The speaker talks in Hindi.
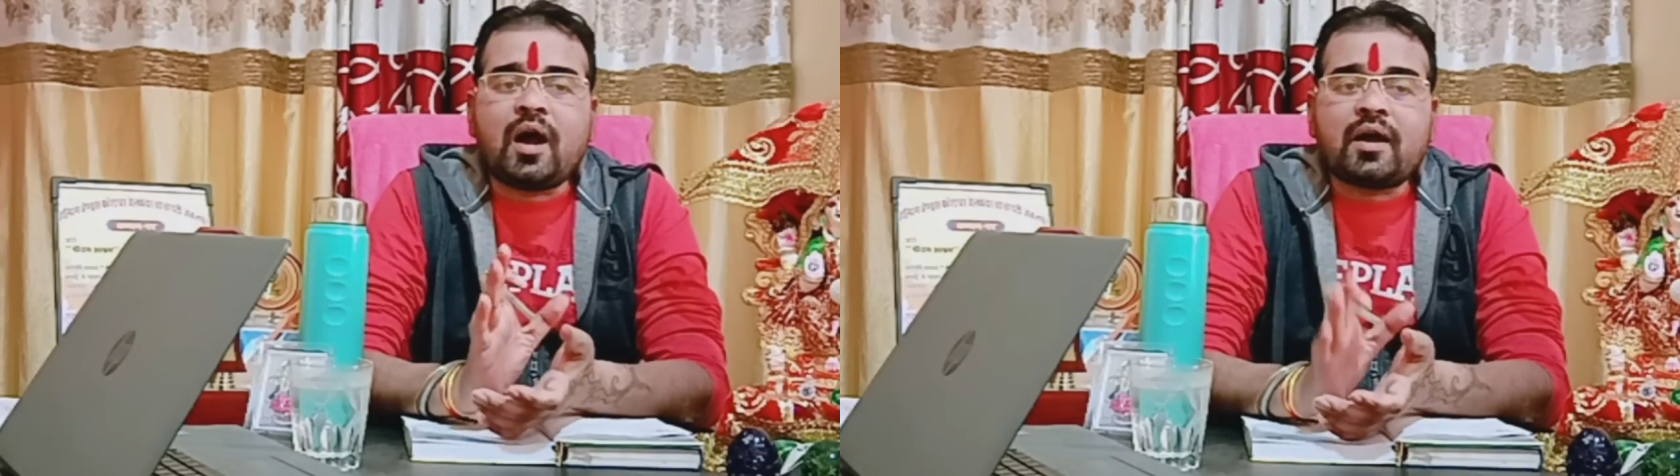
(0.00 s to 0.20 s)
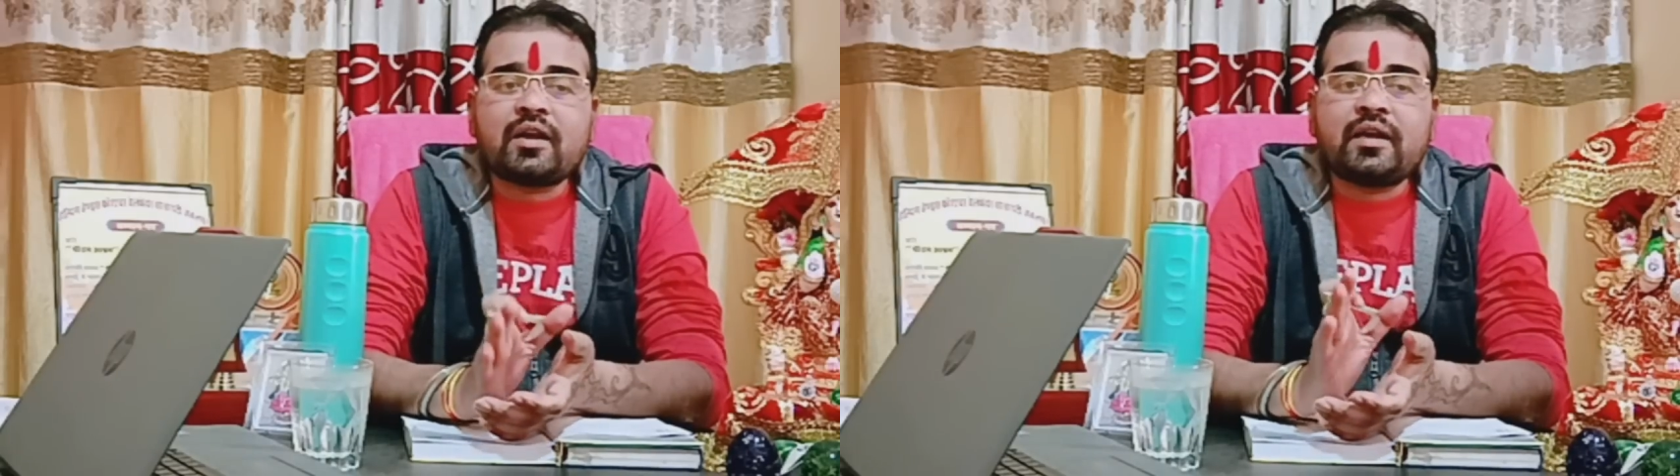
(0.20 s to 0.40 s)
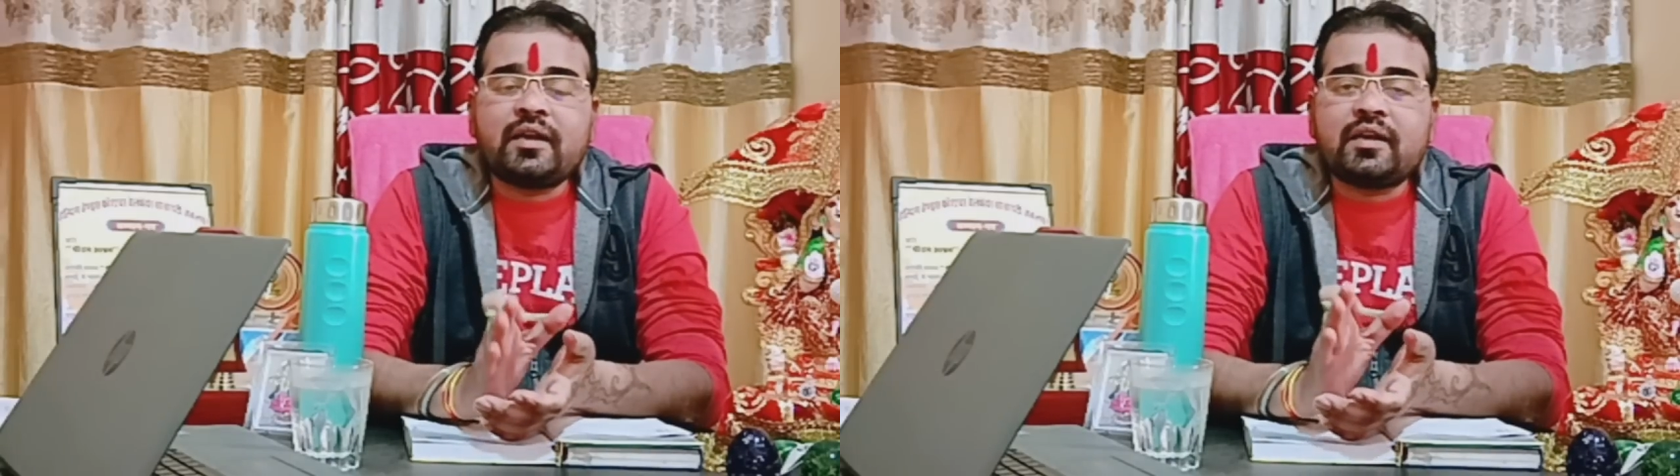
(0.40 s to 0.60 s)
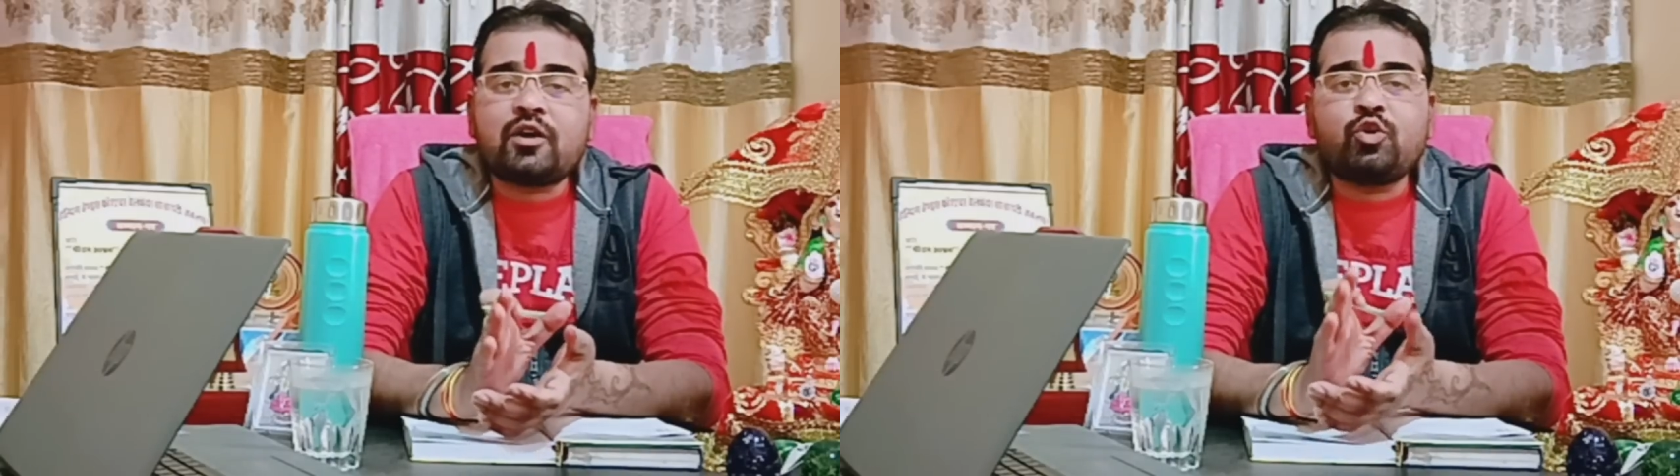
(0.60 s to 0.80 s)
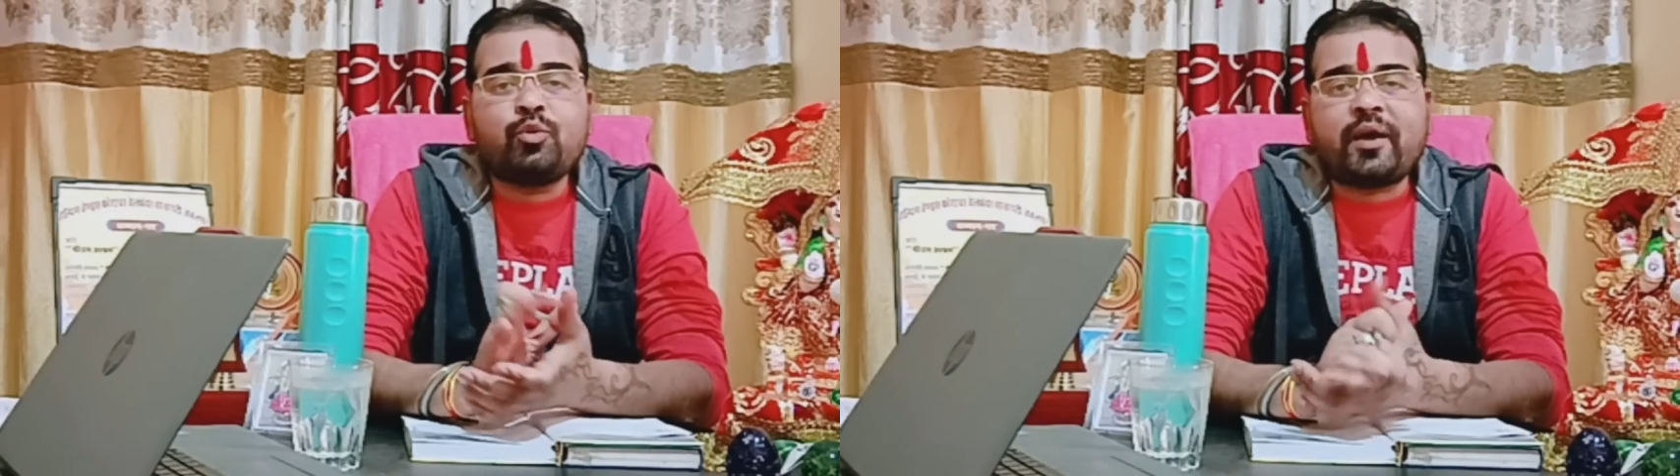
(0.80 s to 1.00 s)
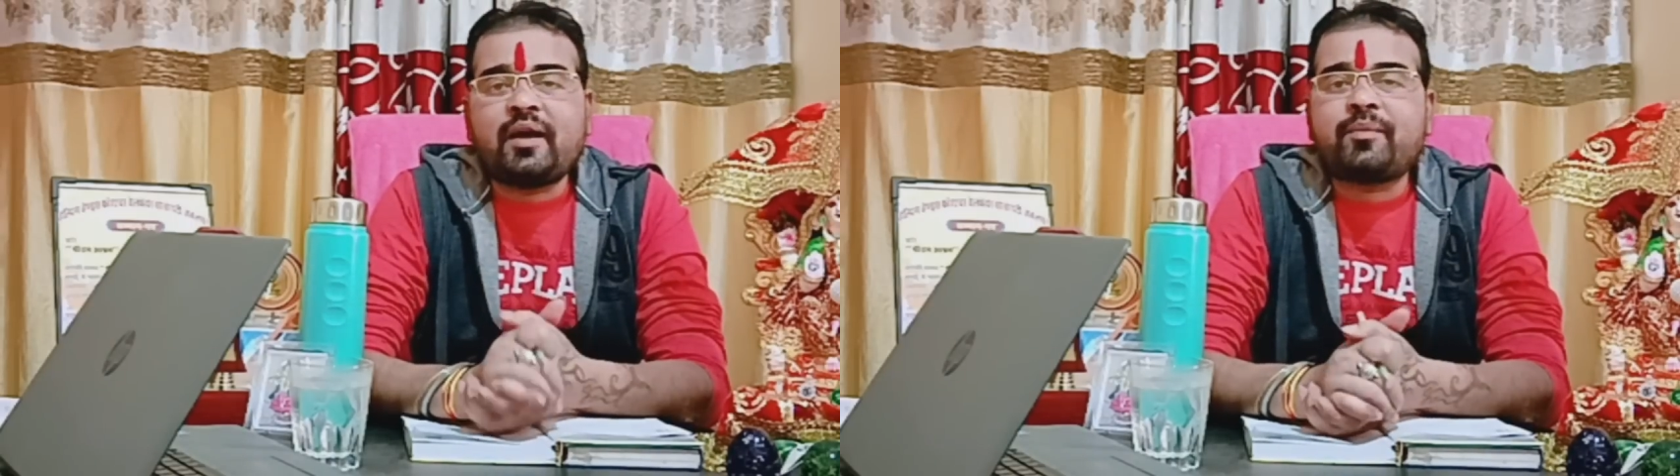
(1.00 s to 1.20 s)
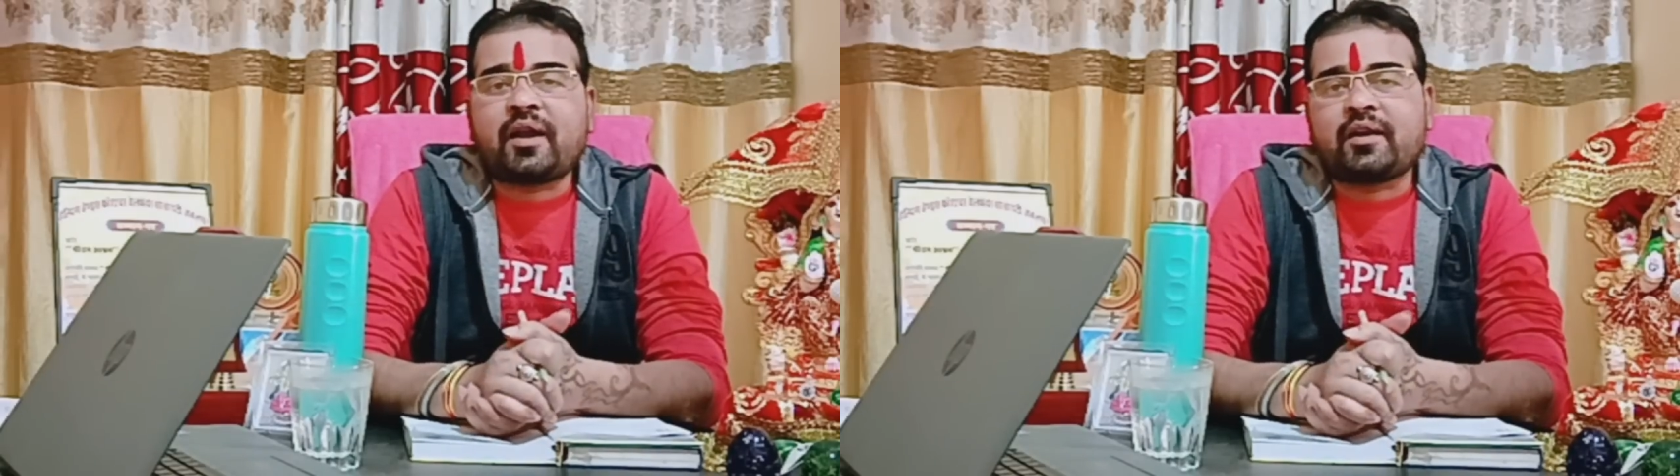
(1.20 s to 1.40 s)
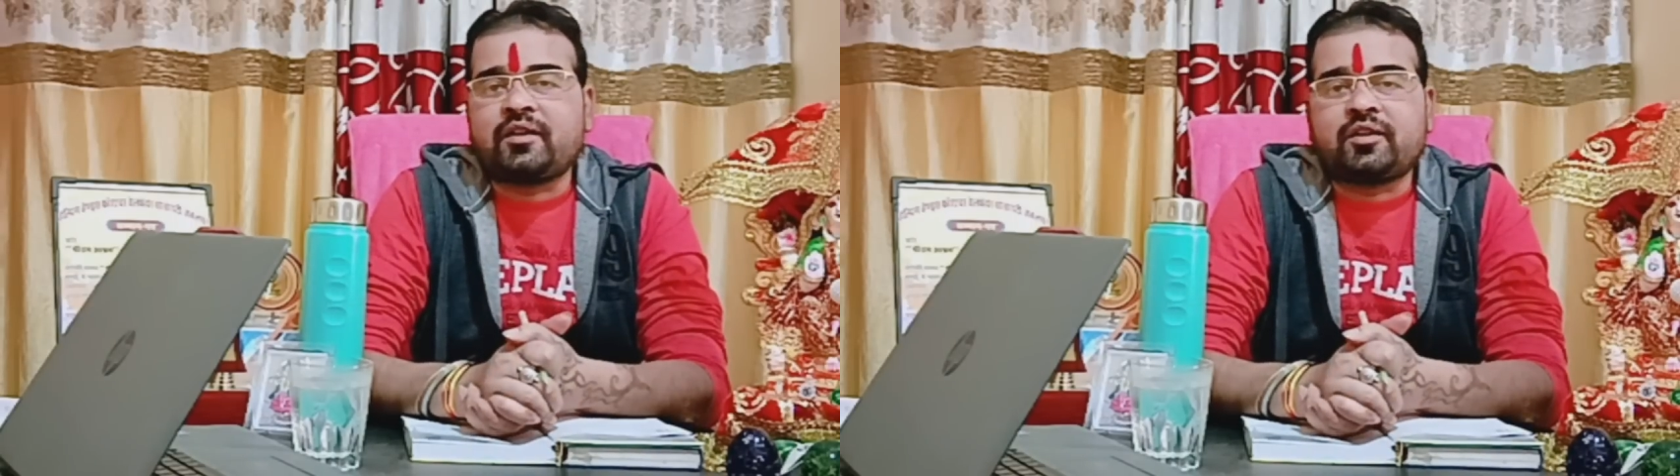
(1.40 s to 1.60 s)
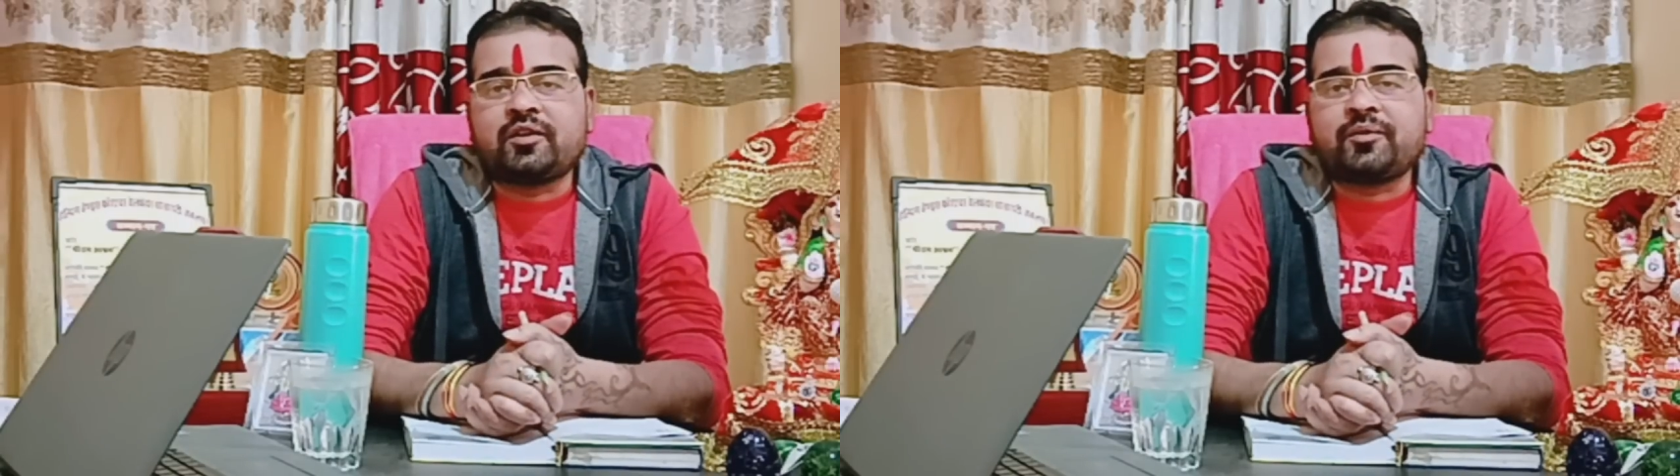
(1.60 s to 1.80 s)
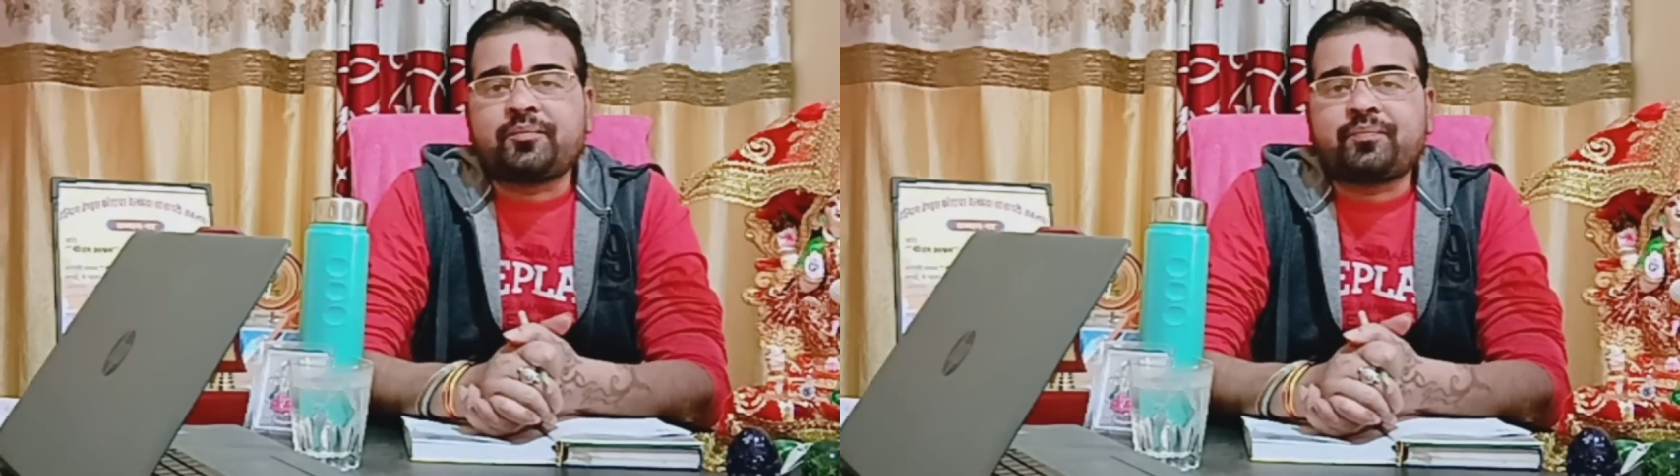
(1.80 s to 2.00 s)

अगर इनका कोई उपाय आप कर लेते हैं